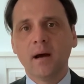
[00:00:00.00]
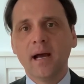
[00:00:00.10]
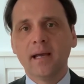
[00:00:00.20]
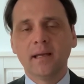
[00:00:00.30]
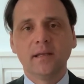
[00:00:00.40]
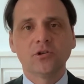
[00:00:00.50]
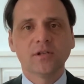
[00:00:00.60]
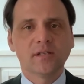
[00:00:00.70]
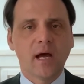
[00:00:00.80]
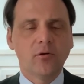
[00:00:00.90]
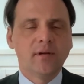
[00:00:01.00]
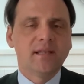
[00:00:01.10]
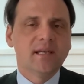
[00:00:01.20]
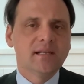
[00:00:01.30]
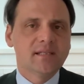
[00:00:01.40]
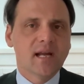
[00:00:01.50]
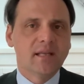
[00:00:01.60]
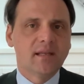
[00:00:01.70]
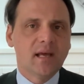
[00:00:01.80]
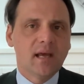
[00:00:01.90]
ma è necessario,
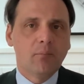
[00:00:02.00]
interessante